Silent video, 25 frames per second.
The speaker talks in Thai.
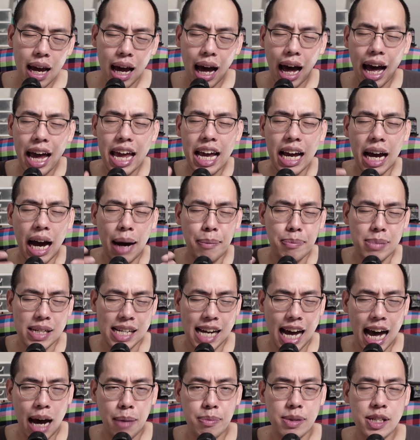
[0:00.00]
ไอ้คำ
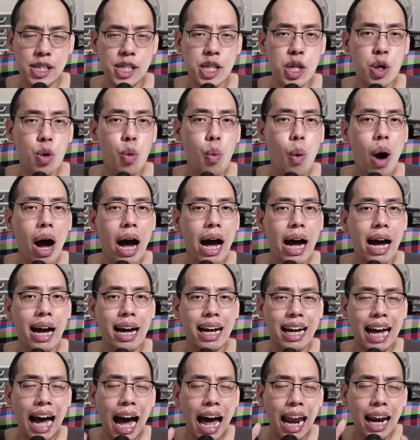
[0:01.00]
ถามที่ว่า
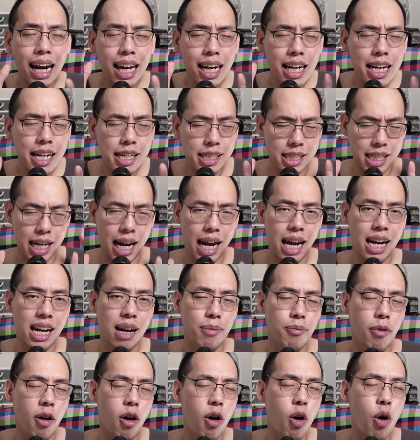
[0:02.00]
การเลือกใช้
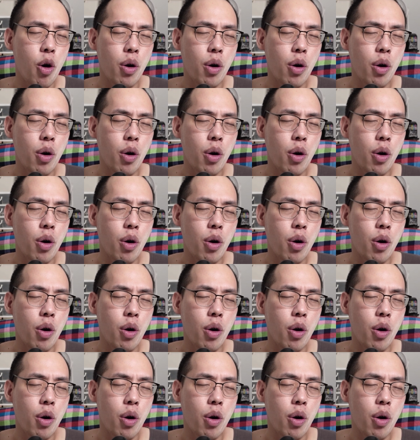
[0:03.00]
ลำโพ